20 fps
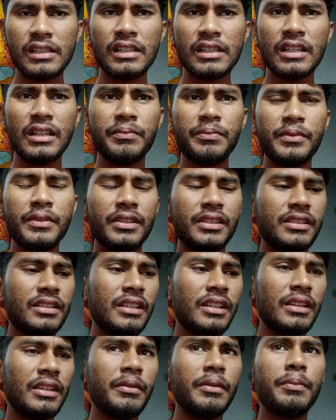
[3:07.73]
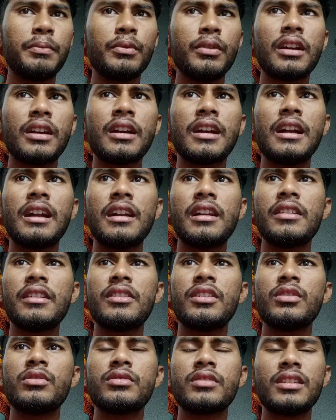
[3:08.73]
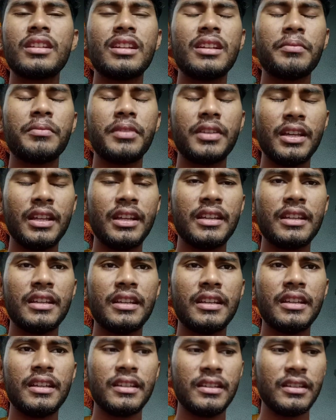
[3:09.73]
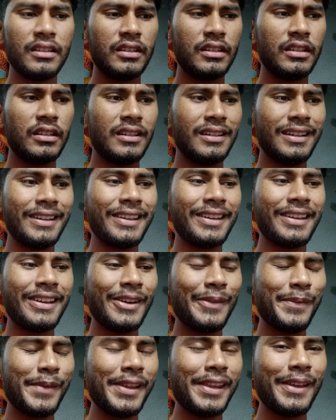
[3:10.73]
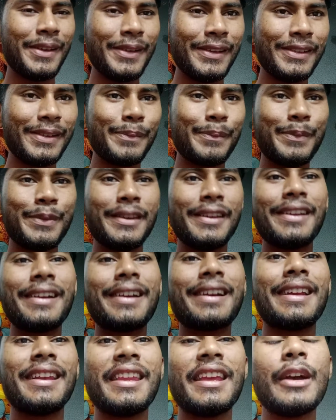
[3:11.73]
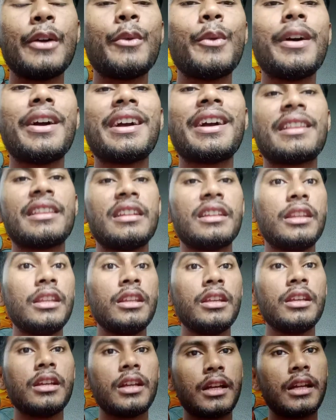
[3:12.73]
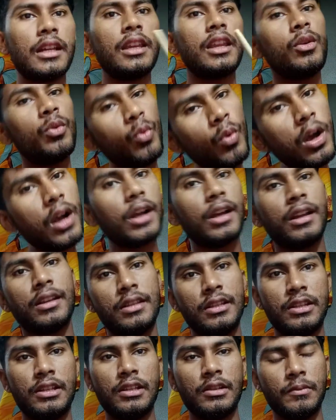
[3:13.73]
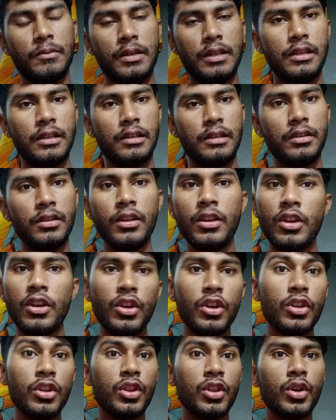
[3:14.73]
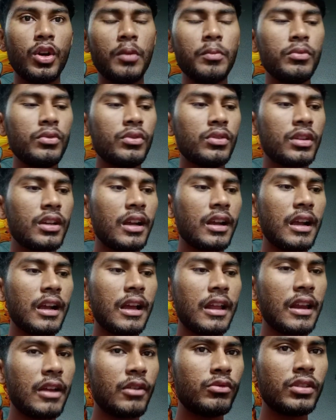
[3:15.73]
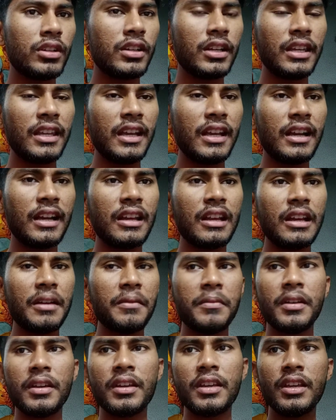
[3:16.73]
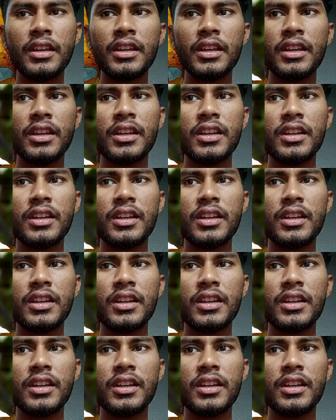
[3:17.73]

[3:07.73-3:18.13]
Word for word: अब जिसने भी पूरा कांड रचा उसका नाम क्या रखेंगे एक हमारी कैसे प्रिय कन्या हुआ करती थी कन्या हुआ करती थी हमारी तो हम उनका उन कन्या का नाम रखेंगे